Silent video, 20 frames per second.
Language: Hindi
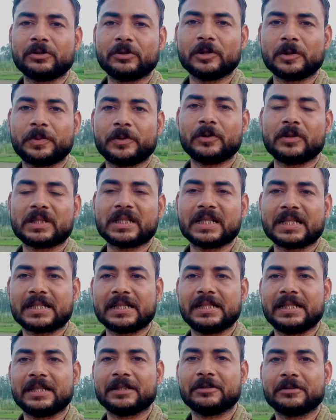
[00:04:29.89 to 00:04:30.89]
तोड़ फोड़
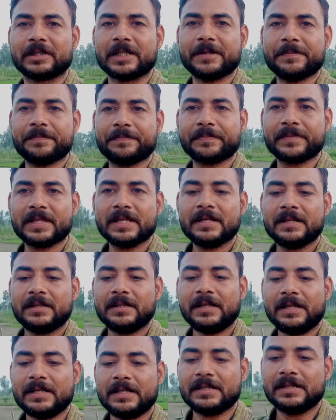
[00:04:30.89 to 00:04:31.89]
करने लगोगे
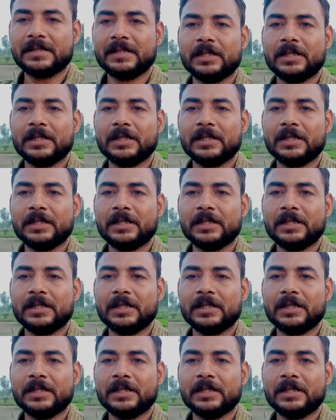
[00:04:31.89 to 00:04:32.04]
हैं